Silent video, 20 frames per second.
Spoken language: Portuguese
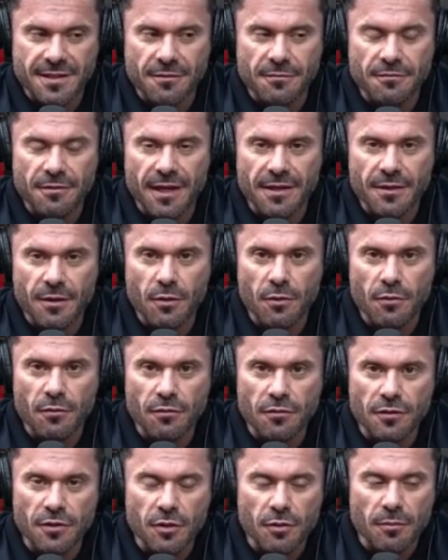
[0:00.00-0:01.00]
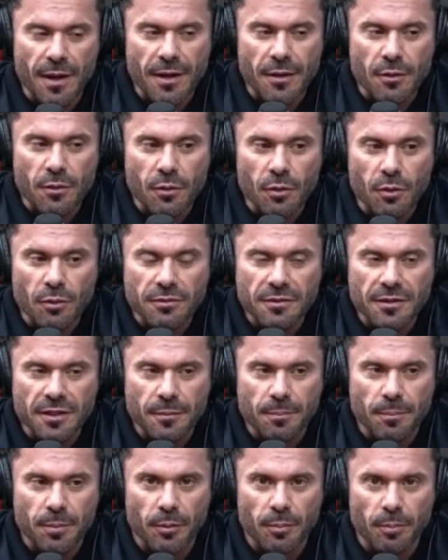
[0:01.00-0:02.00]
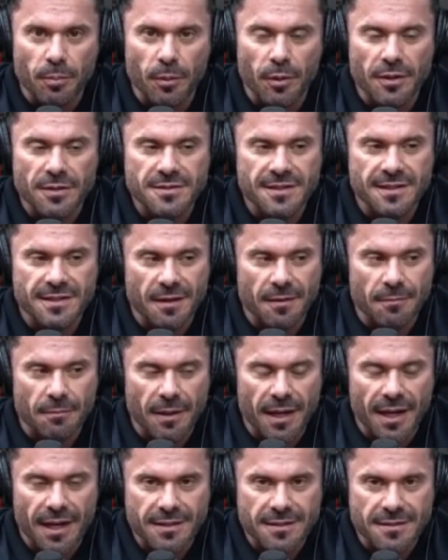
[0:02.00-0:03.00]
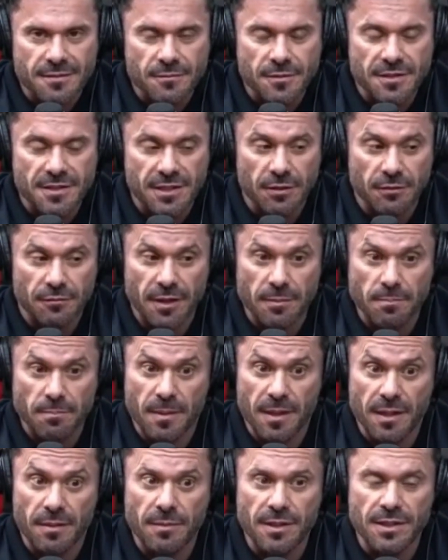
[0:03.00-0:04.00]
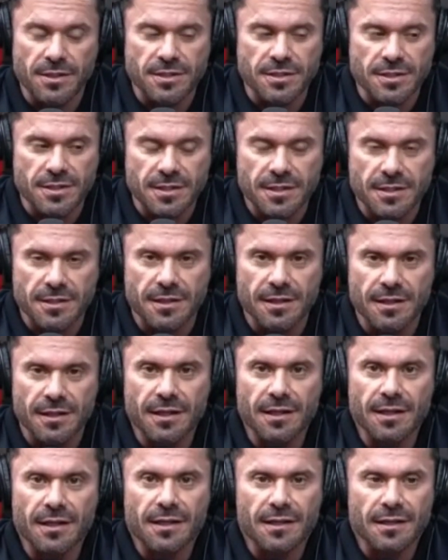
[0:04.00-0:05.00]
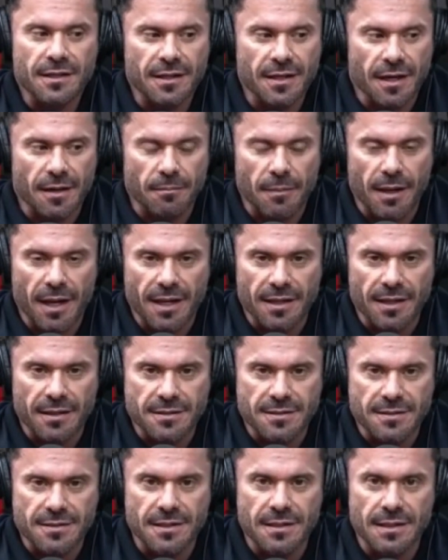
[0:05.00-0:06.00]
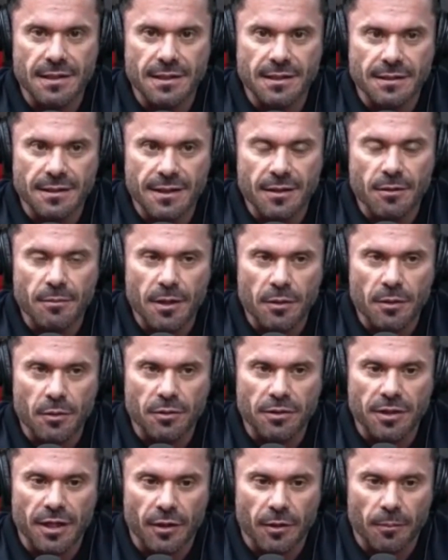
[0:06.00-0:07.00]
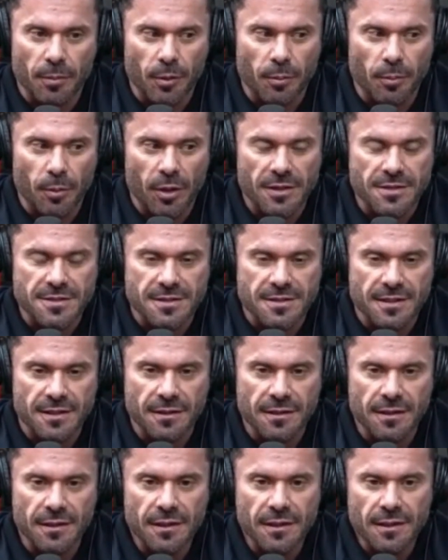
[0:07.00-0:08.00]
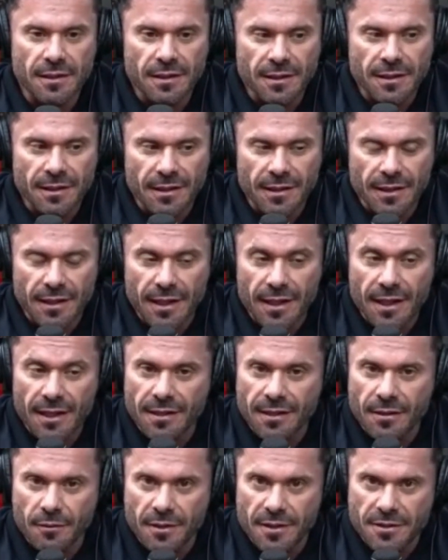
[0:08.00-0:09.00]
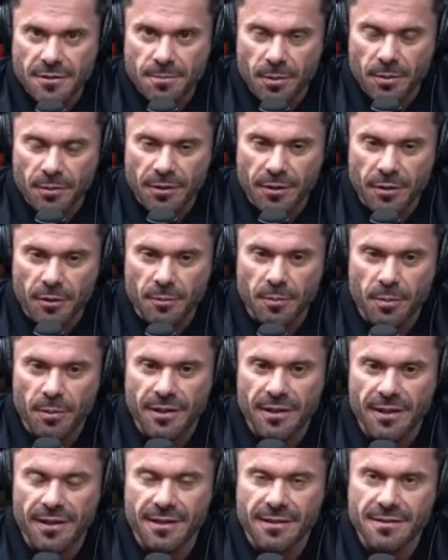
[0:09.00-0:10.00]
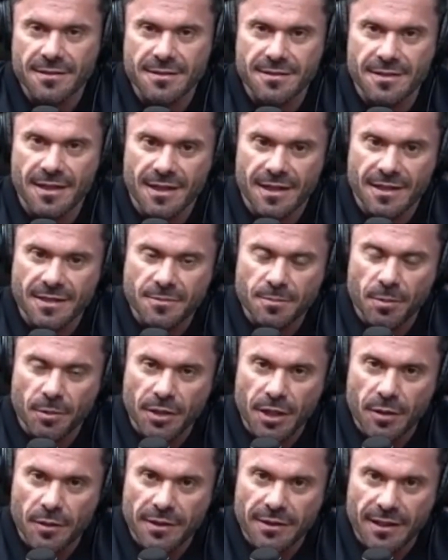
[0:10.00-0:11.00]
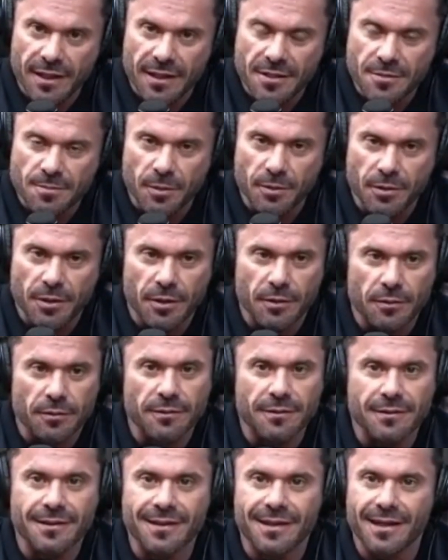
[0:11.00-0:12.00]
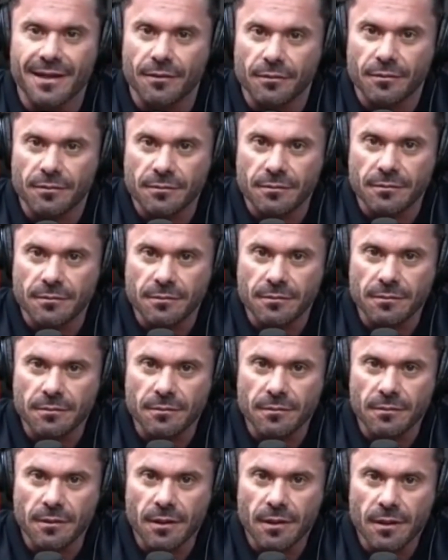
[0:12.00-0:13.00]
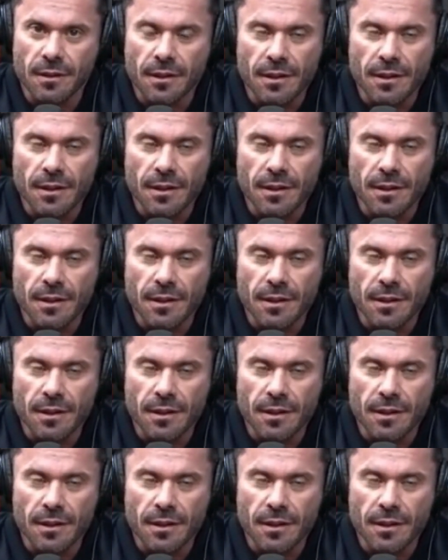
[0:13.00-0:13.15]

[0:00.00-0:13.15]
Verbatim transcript: a gente pode ficar triste ou tirar aprendizado das coisas ruins que acontecem. Isso é só uma prancha, é só um bem material. Eu poderia ter me machucado mais sério depois.